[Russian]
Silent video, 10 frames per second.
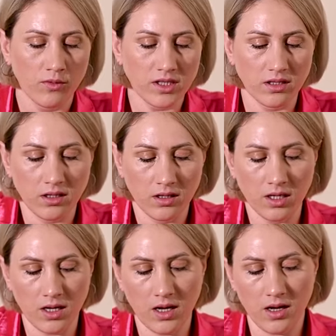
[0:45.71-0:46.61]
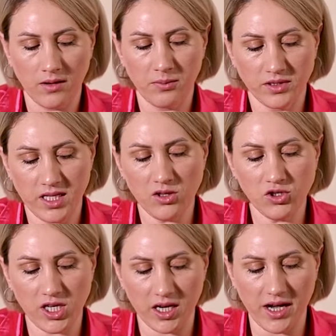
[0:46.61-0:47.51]
Вот э,
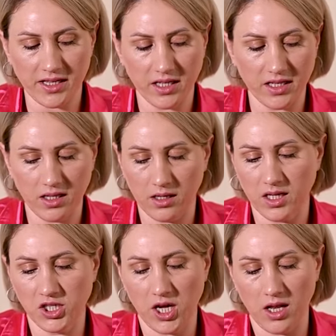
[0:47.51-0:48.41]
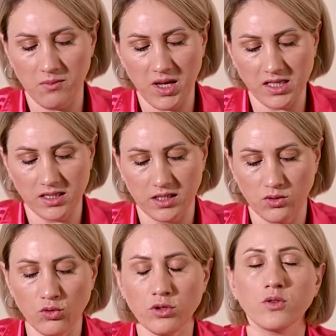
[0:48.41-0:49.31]
следующая карта на начале месяца,
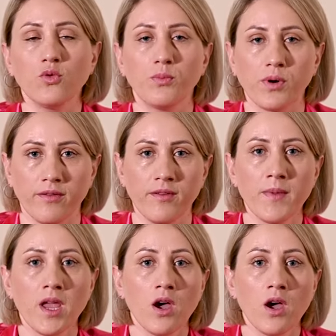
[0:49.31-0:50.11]
туз кубков.